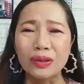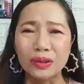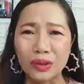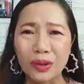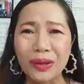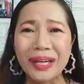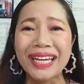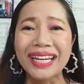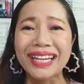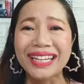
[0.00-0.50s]
ตัว
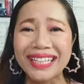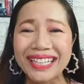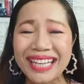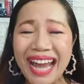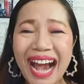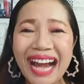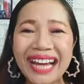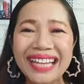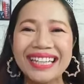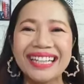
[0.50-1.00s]
เอง
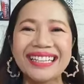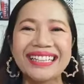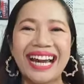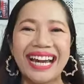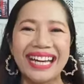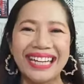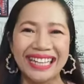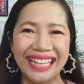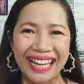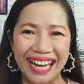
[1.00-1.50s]
ได้ยังไง
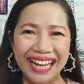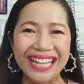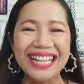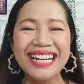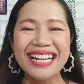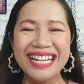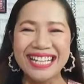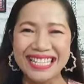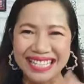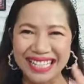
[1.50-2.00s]
นะคะ
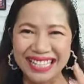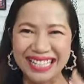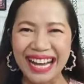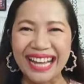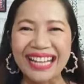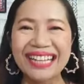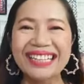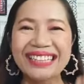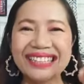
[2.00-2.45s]
ฉะนั้น